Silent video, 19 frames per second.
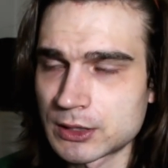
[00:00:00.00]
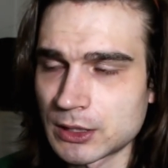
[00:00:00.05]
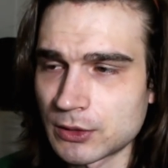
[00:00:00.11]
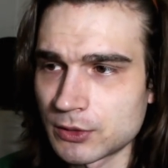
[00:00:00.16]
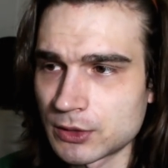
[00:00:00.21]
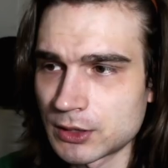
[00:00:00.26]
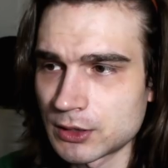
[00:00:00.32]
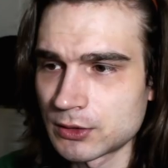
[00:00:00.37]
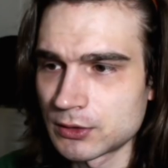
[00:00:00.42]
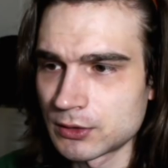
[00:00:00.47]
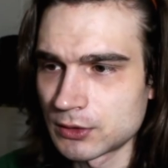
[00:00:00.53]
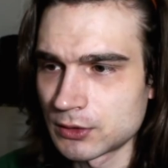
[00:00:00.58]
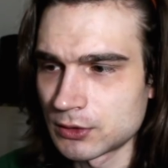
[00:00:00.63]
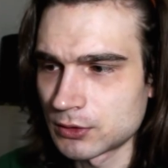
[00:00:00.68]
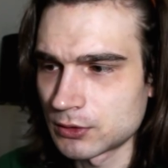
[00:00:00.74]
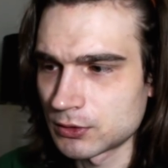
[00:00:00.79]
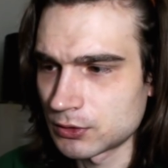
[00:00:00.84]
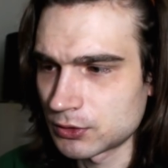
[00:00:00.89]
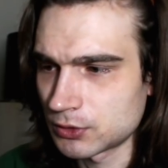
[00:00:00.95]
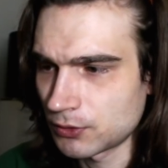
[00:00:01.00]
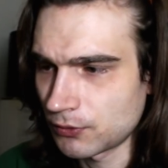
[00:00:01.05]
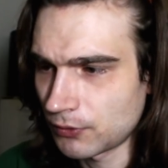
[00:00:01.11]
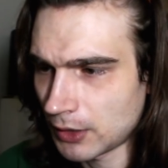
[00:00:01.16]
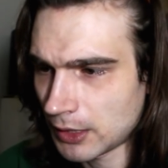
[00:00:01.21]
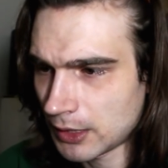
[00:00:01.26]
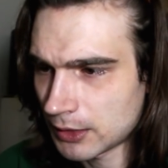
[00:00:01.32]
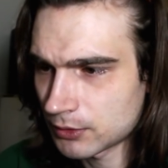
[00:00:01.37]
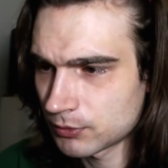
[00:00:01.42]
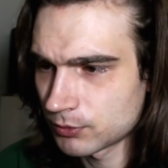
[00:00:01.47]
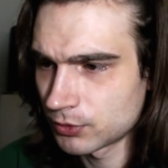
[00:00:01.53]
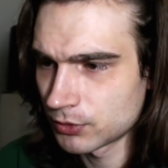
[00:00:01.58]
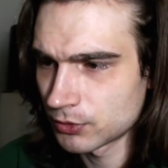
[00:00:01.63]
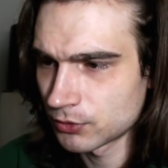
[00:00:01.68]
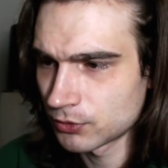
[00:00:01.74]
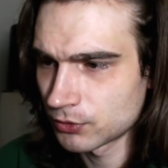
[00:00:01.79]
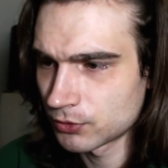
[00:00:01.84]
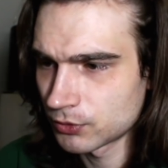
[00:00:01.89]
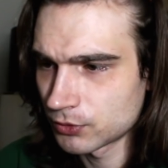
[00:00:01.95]
Cały ten świat
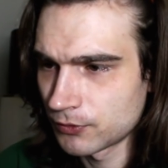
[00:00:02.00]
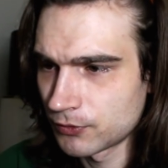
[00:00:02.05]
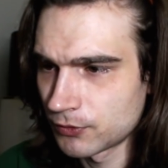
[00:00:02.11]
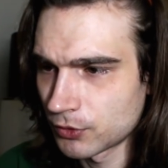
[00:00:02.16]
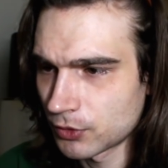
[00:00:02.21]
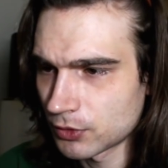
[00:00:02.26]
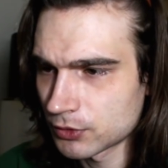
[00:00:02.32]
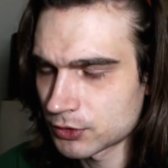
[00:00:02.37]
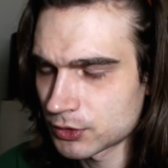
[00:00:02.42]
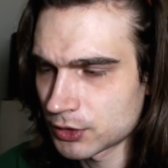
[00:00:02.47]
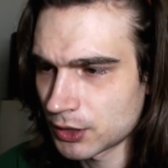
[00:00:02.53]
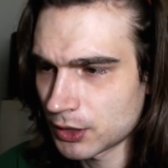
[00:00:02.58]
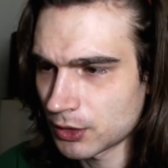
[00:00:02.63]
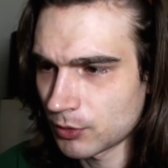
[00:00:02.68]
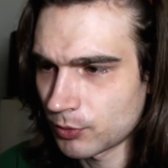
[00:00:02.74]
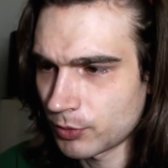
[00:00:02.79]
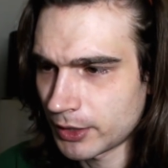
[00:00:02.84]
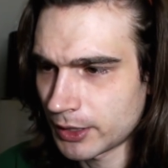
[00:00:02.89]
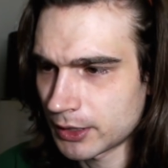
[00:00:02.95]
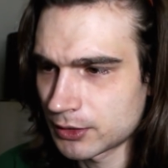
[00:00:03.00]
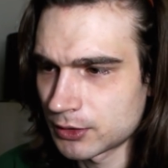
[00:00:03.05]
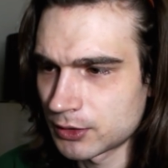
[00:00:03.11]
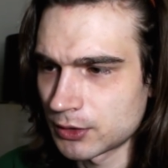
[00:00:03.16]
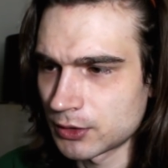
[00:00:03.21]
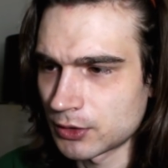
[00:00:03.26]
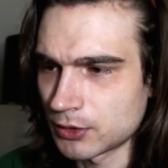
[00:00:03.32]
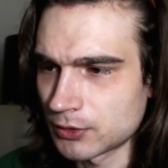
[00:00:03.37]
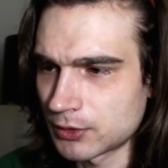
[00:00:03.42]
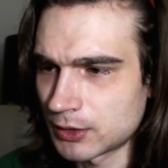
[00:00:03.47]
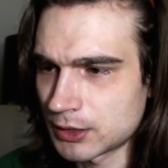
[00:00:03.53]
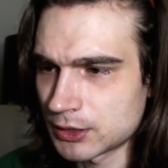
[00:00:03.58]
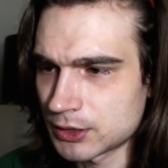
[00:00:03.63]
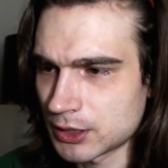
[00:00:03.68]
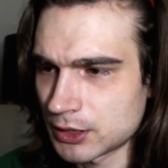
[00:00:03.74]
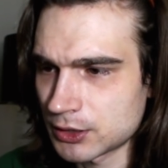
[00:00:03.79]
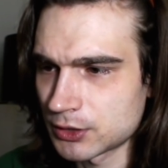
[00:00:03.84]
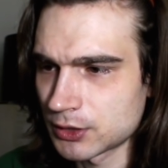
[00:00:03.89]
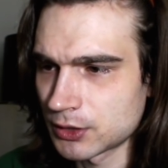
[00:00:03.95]
był wyłącznie oparty o te
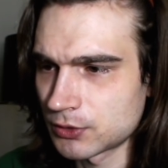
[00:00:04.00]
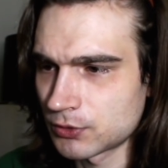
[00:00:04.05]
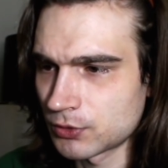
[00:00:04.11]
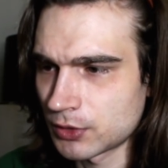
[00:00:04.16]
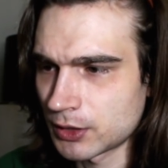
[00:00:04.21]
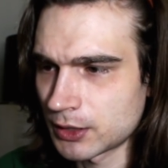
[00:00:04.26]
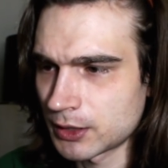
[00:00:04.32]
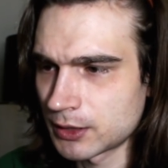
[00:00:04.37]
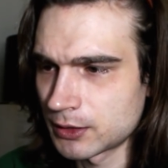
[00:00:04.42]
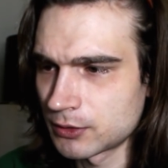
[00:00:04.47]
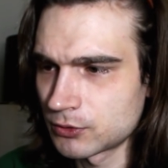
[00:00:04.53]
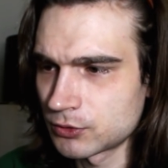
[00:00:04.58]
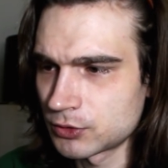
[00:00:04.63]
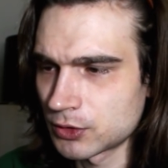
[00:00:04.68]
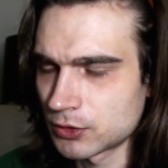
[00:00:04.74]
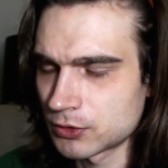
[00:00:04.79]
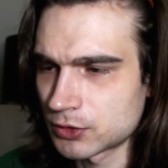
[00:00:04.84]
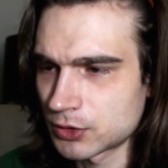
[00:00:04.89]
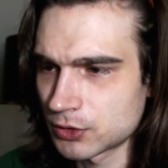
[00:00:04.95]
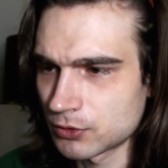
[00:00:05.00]
rzeczy, które ludzie